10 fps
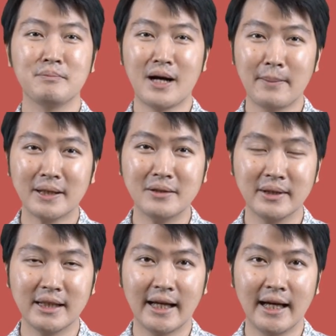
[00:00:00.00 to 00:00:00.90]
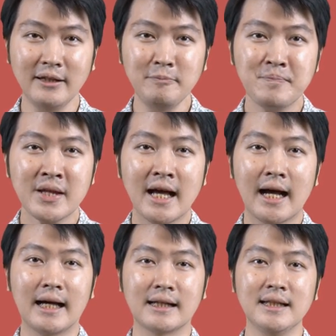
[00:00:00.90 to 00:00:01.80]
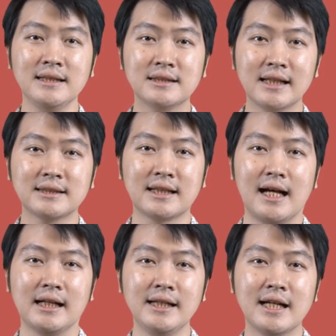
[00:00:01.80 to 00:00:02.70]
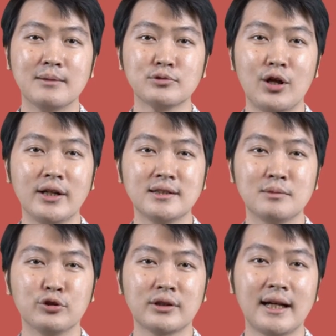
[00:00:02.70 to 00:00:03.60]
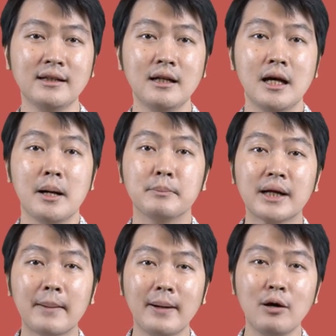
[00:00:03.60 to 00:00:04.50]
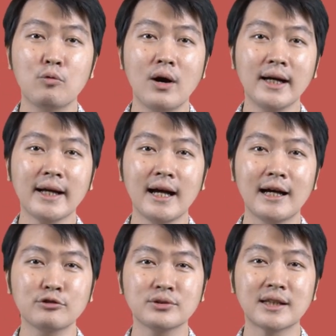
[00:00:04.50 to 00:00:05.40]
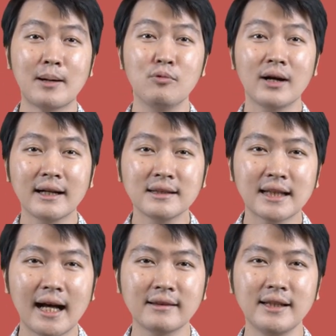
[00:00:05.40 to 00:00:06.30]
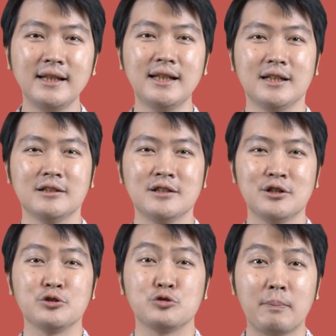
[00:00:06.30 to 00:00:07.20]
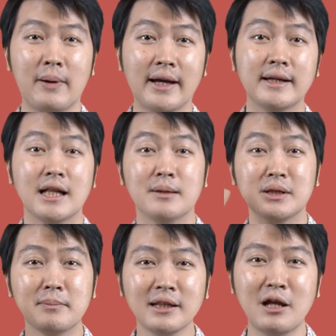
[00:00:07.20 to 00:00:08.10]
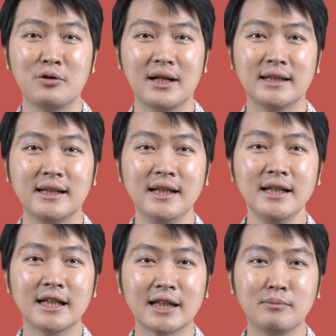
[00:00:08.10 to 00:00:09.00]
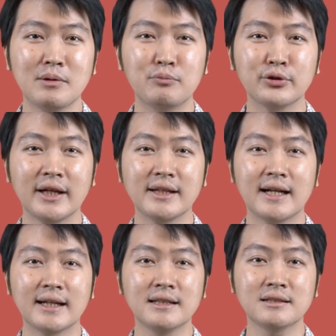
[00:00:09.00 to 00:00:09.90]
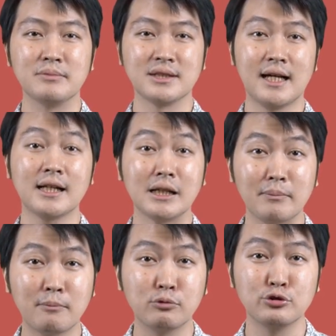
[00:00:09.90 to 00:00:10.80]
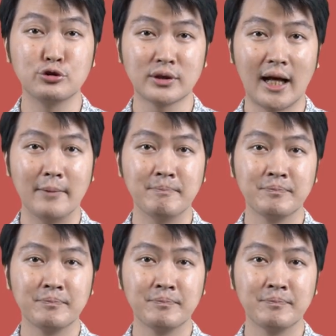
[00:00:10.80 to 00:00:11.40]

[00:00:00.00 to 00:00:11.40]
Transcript: Mengapa demikian? Karena jelas sekali dalam soal disebutkan berapa uang yang harus ditabungkan saat ini supaya dalam lima tahun lagi kita mempunyai dana sebesar 50 juta.